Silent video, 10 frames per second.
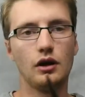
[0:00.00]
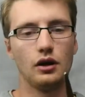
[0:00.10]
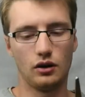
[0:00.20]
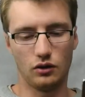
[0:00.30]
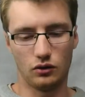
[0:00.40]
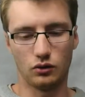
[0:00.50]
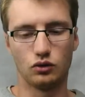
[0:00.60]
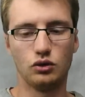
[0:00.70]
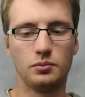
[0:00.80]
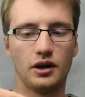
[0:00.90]
On
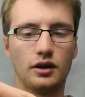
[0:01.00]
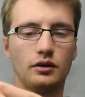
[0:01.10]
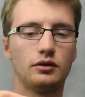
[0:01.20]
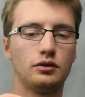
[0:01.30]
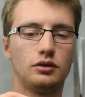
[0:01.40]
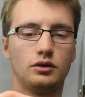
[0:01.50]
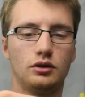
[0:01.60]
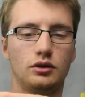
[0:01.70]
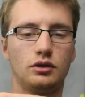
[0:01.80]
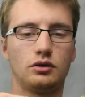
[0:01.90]
coupe, hein.
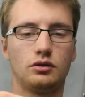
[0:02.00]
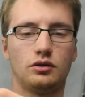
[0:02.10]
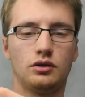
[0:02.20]
Que...